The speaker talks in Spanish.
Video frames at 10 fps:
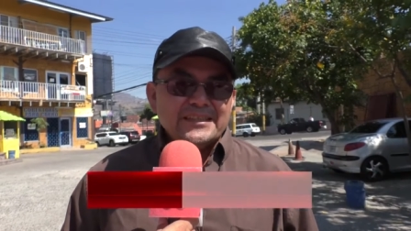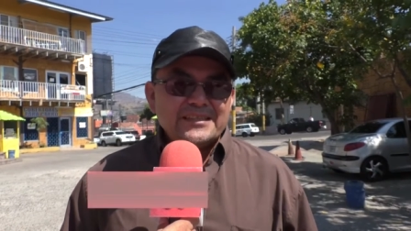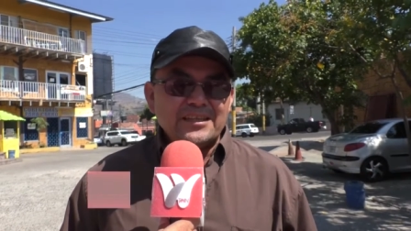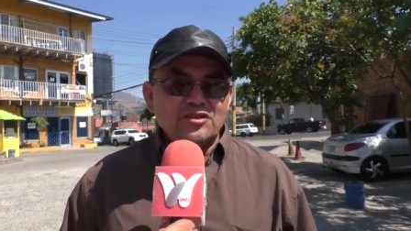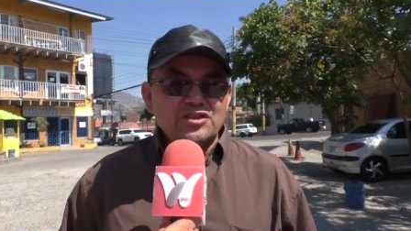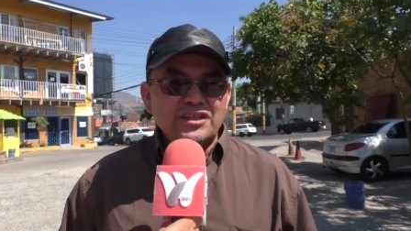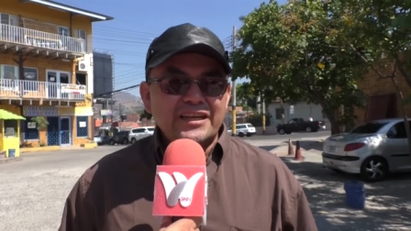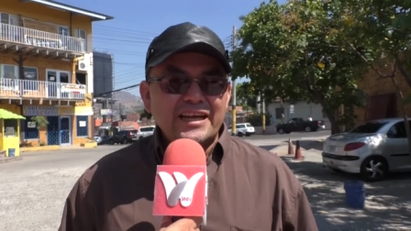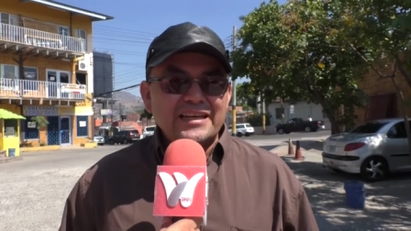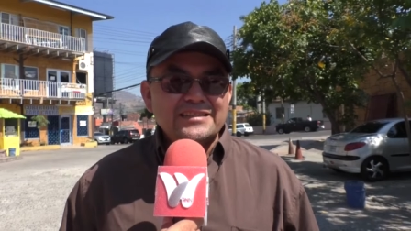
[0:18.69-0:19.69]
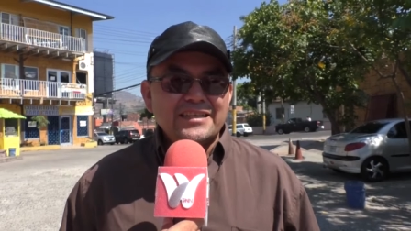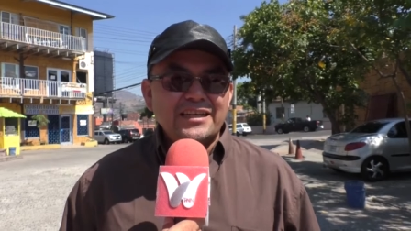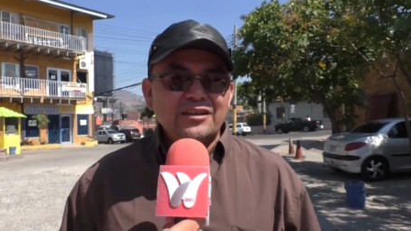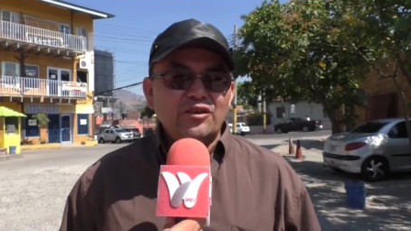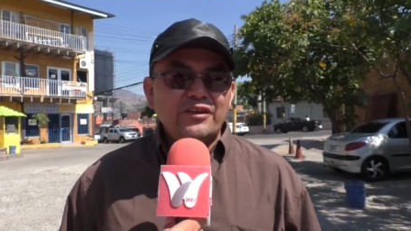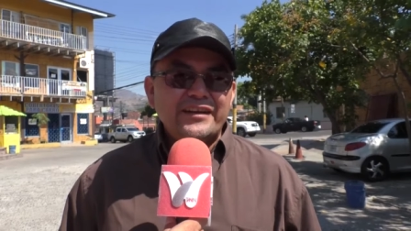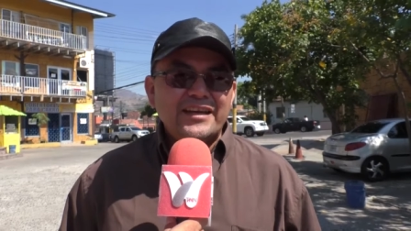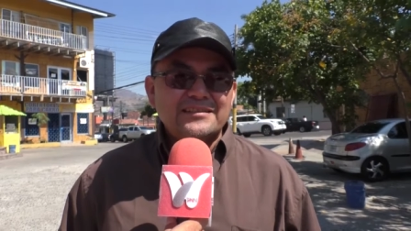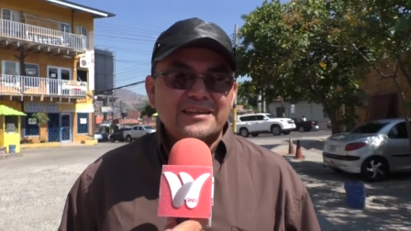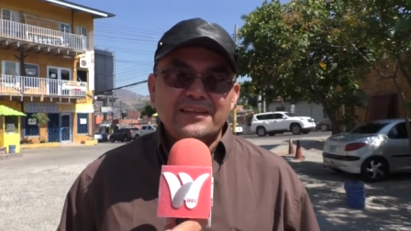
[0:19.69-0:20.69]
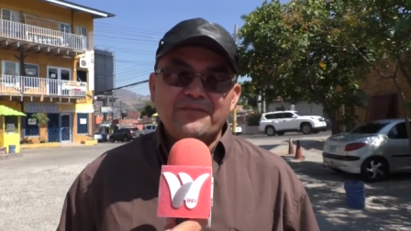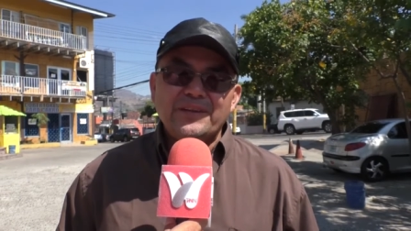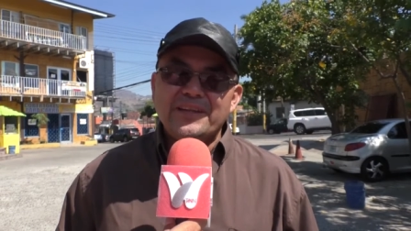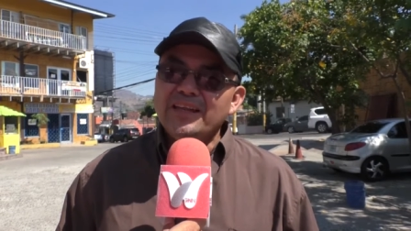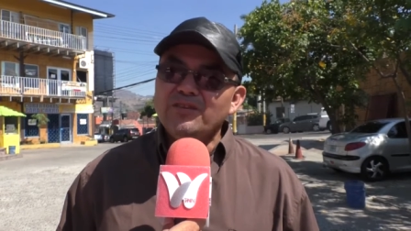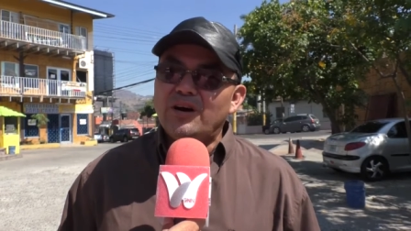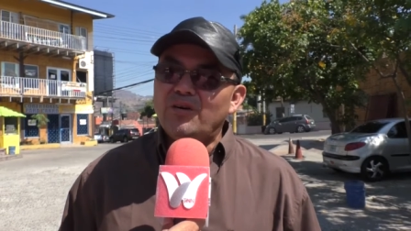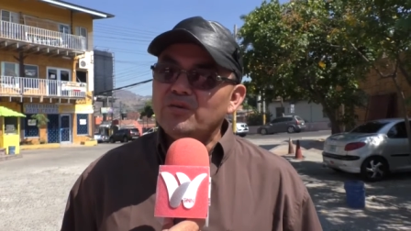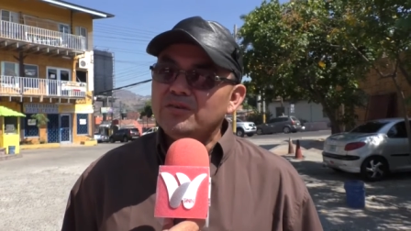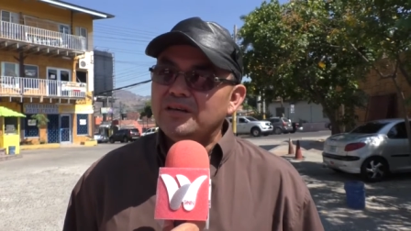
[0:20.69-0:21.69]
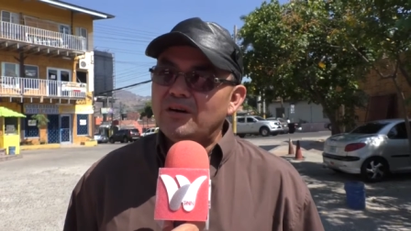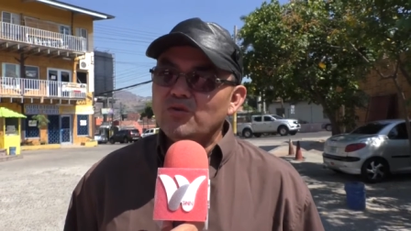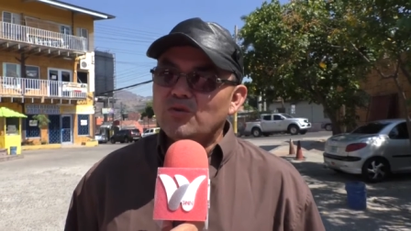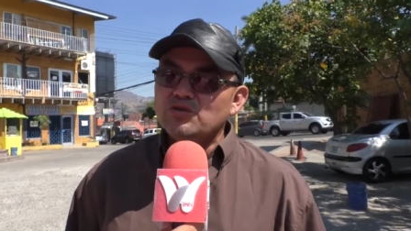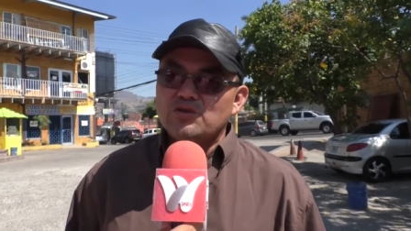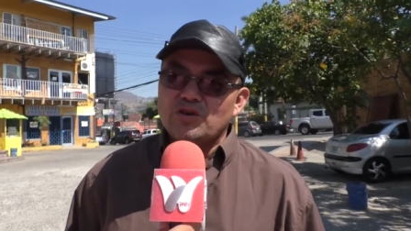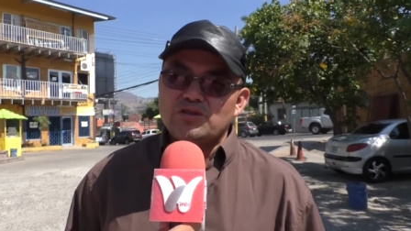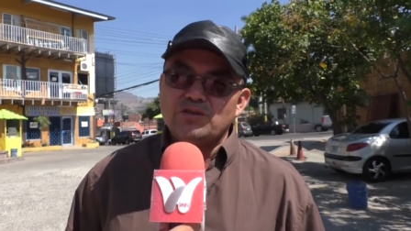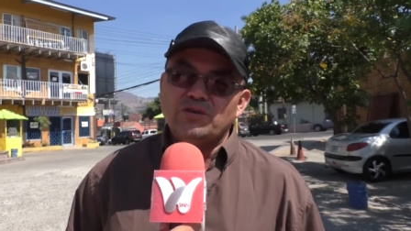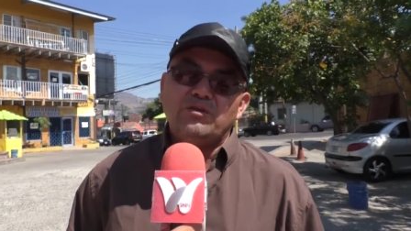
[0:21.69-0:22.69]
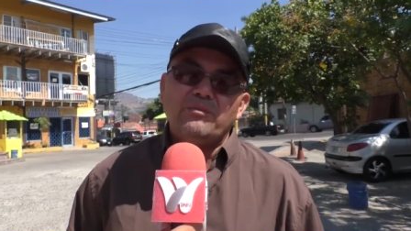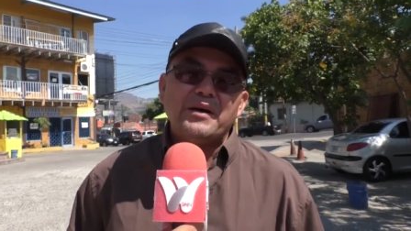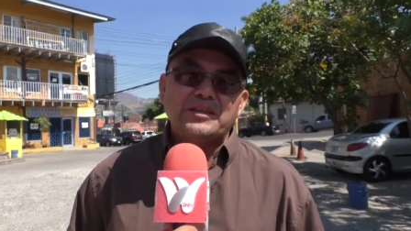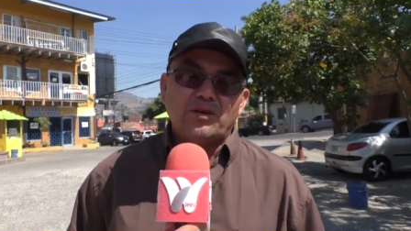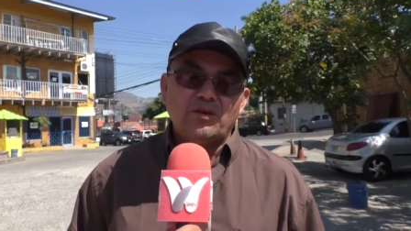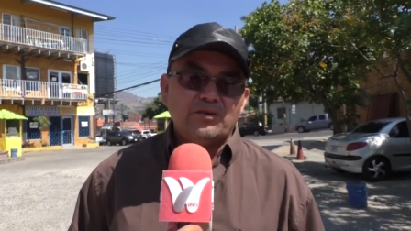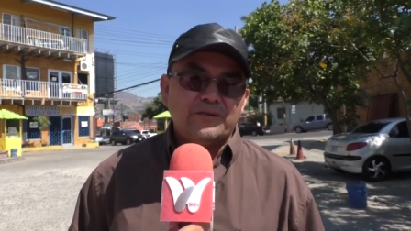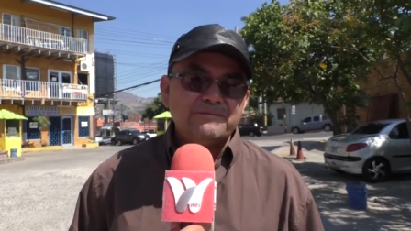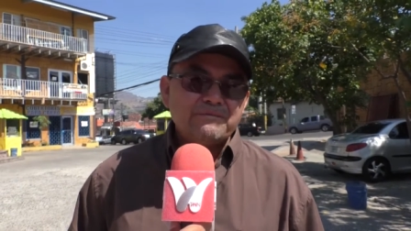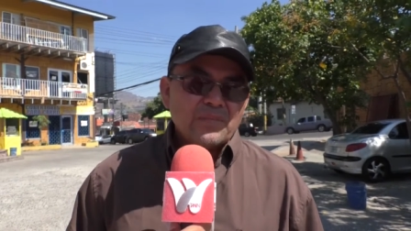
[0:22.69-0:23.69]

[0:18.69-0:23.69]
Siendo sindicalista, él no debería estar defendiendo a un, a un consorcio, un patrono.